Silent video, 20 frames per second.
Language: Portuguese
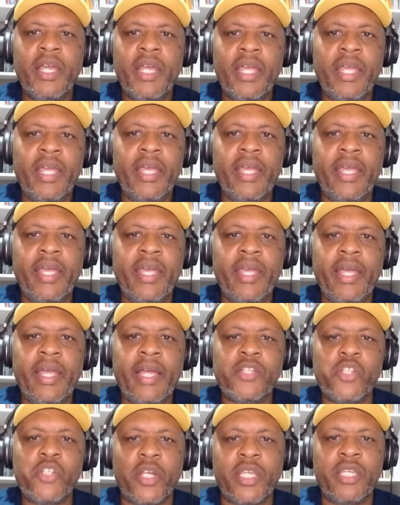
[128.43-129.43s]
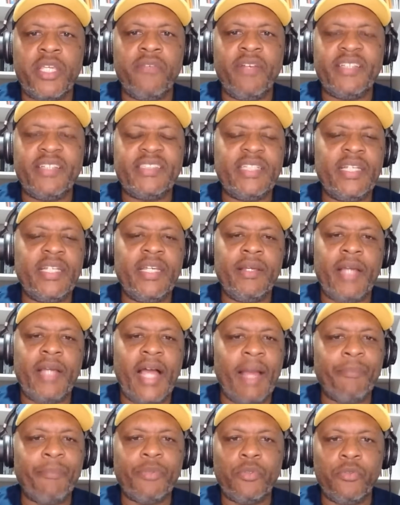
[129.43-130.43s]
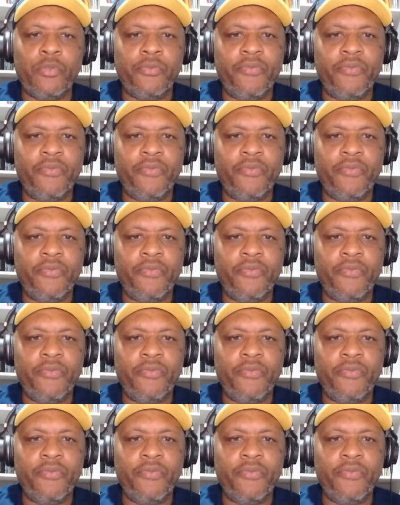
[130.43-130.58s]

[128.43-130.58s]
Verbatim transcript: é, achar que vai ser rápido,